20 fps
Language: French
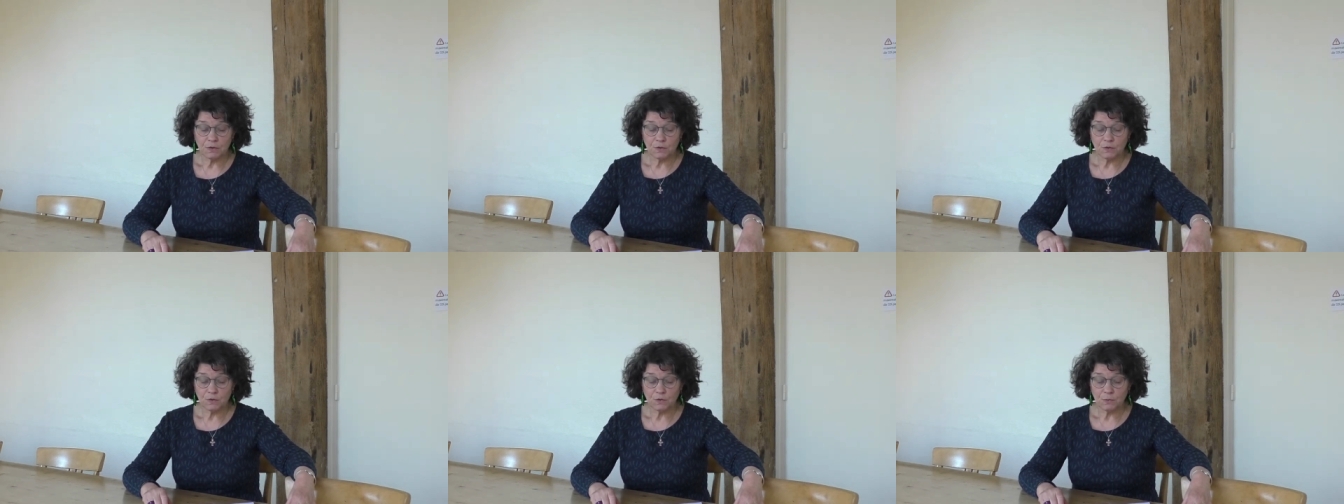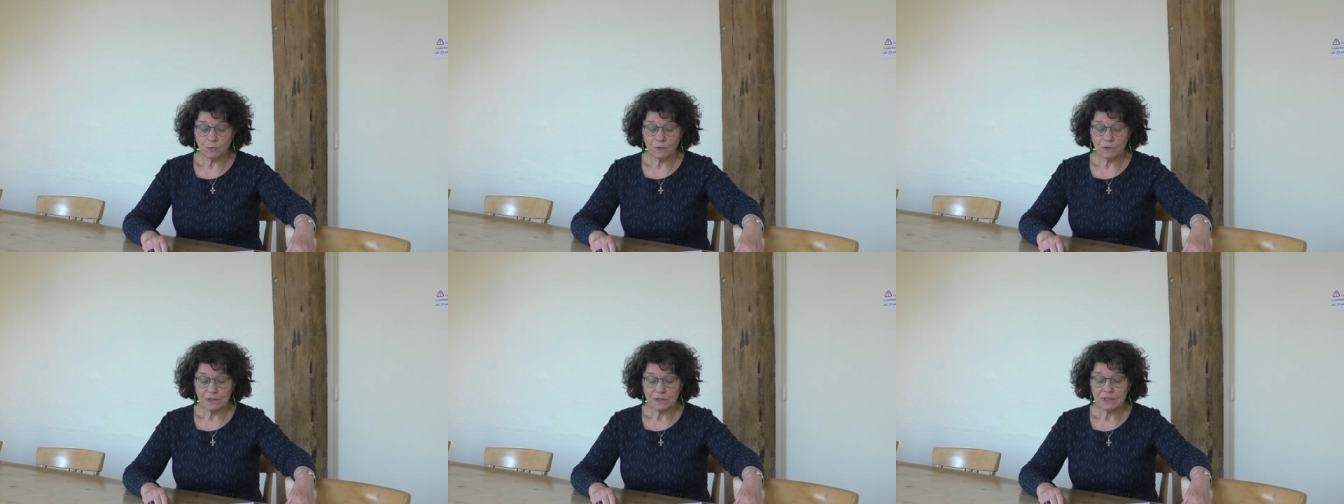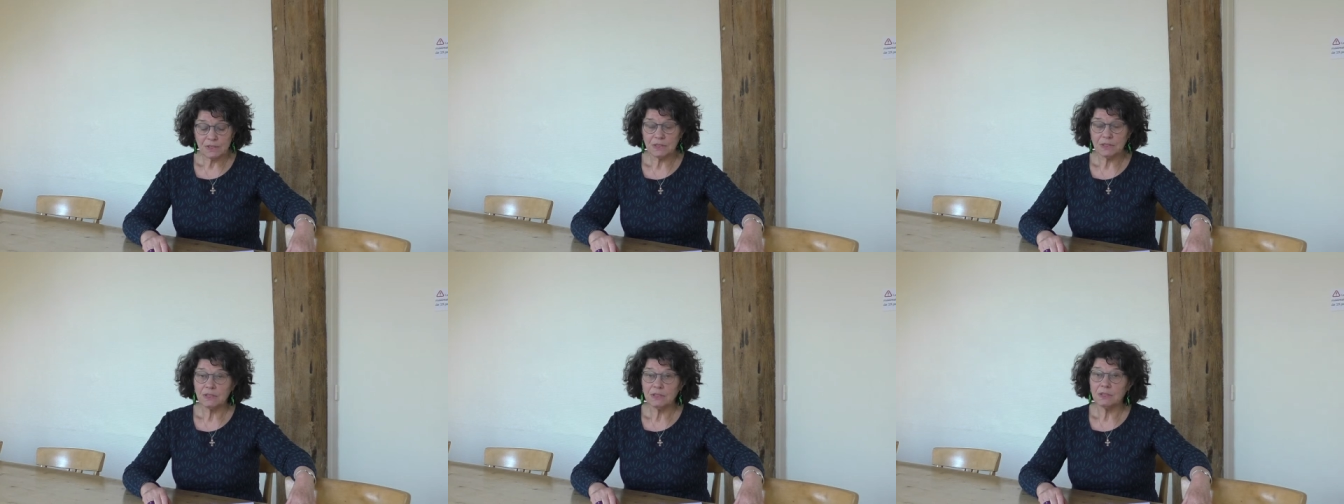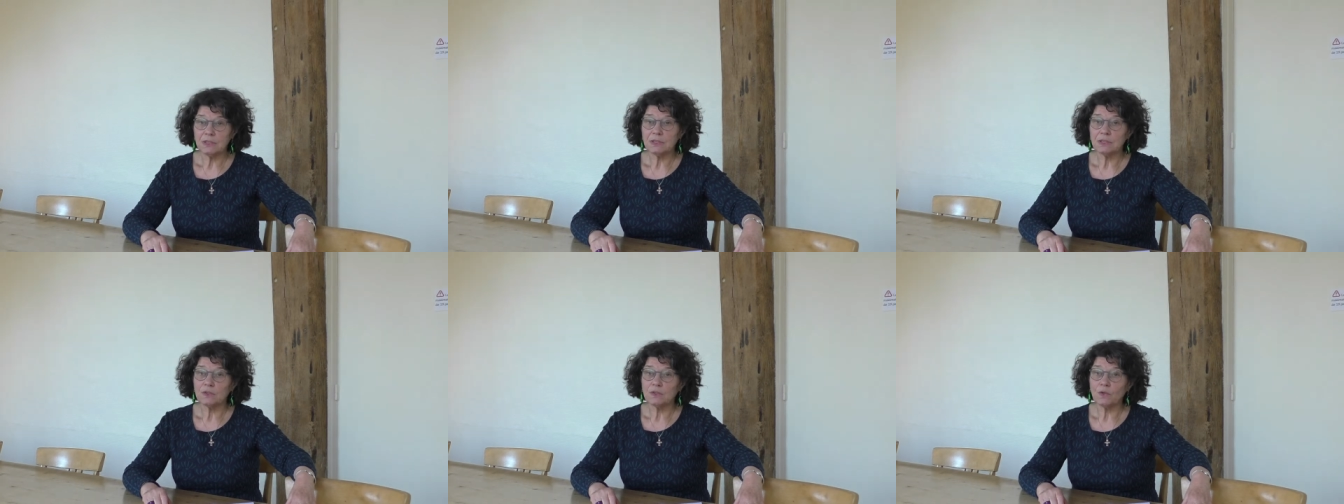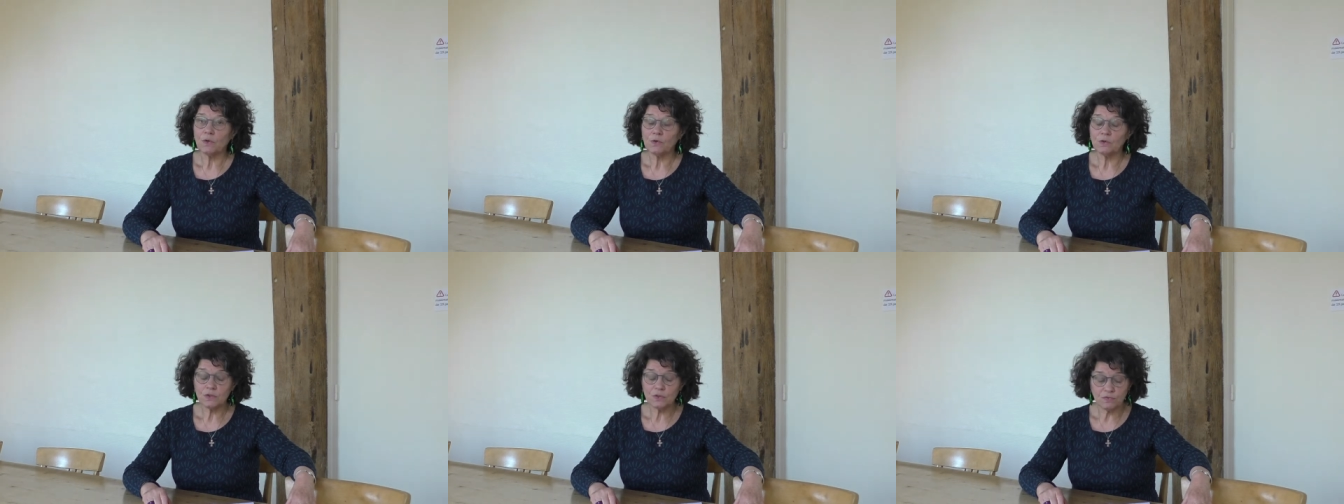se laisser
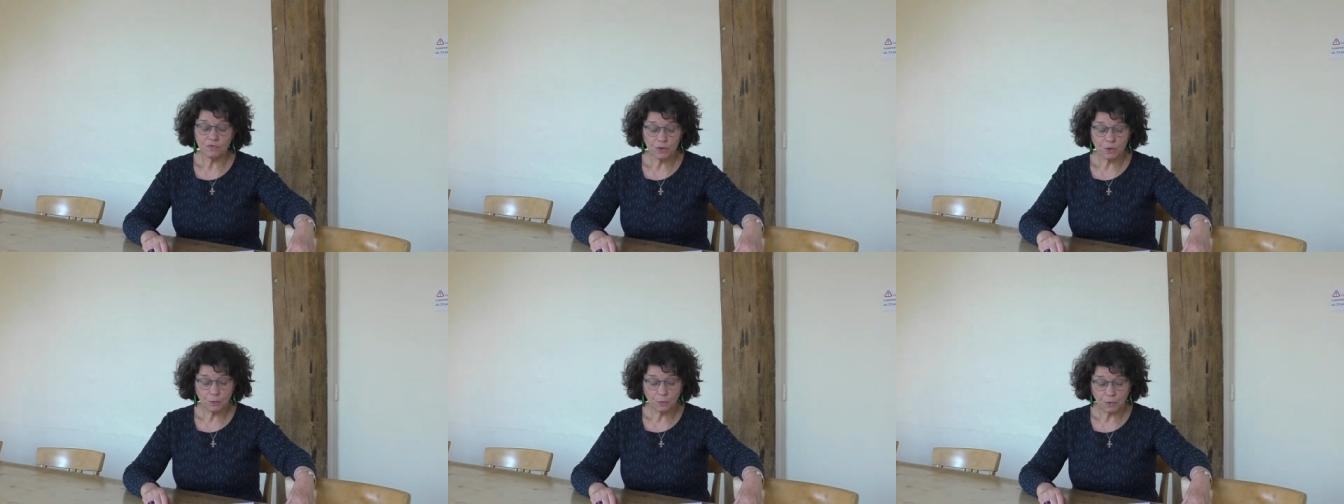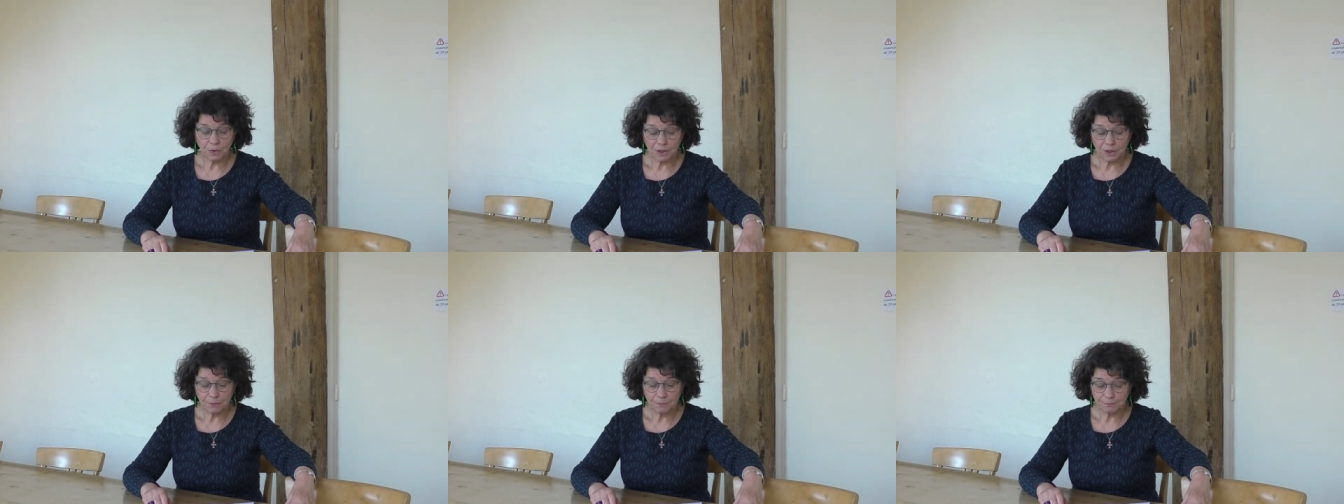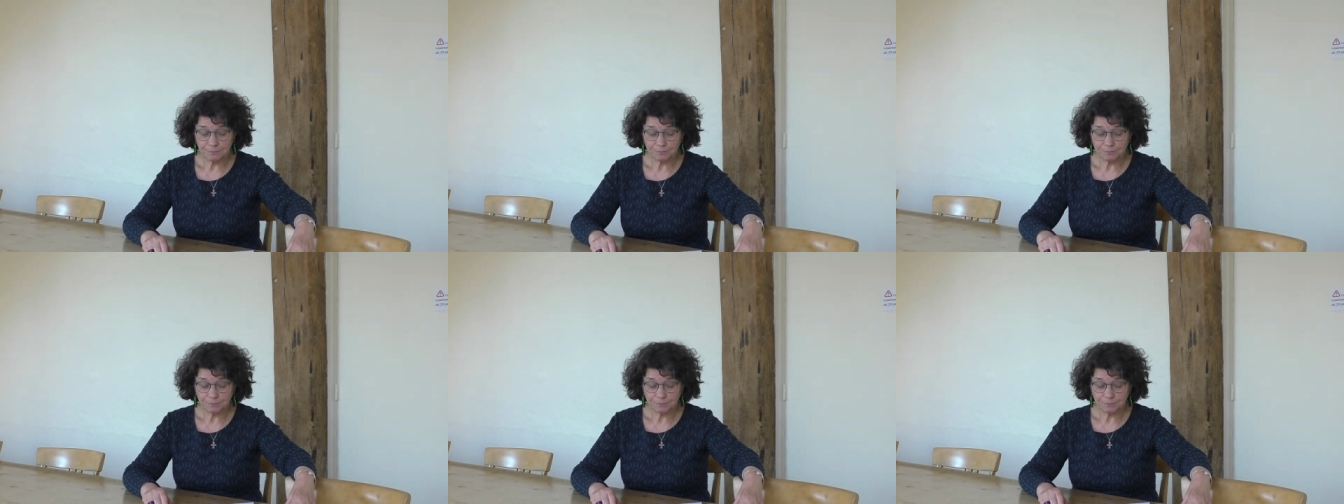transfigurer.